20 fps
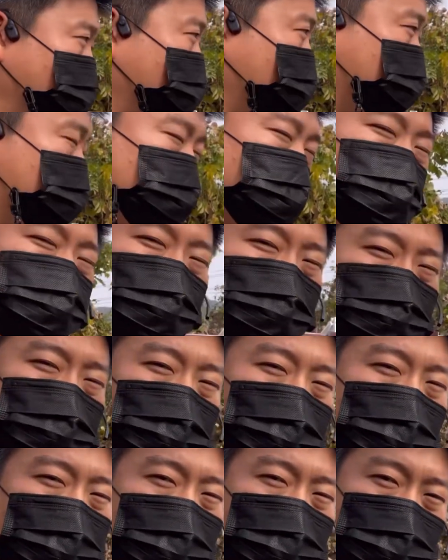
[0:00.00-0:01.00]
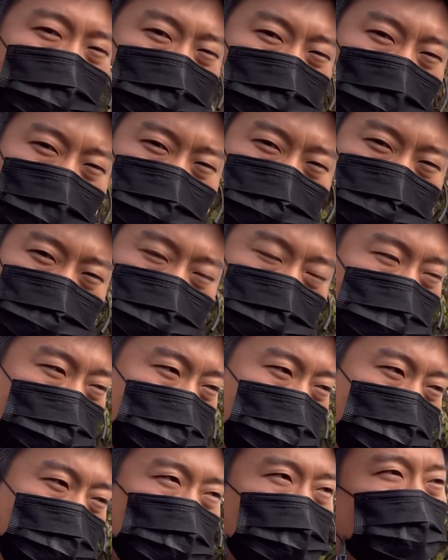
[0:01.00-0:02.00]
폭 이천삼백에 덤프,
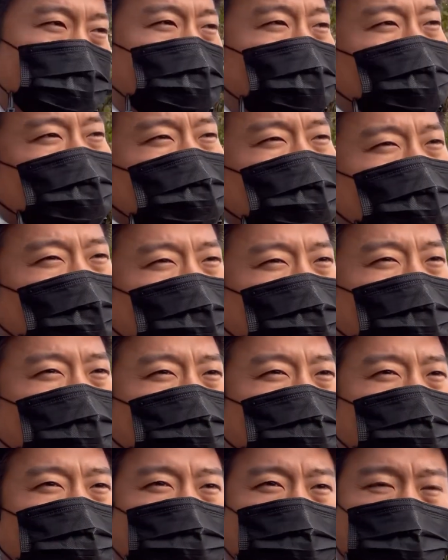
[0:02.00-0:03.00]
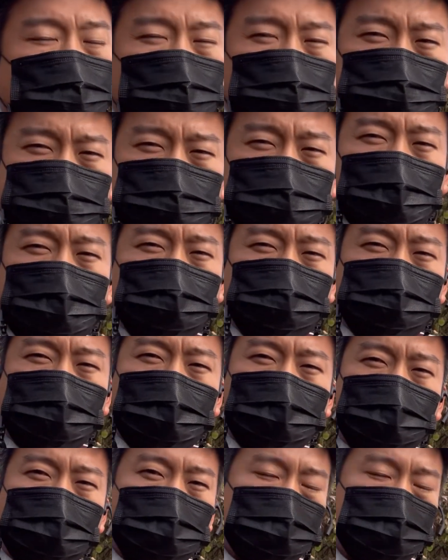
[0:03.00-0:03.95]
여기다 보통 굴삭기 운반용으로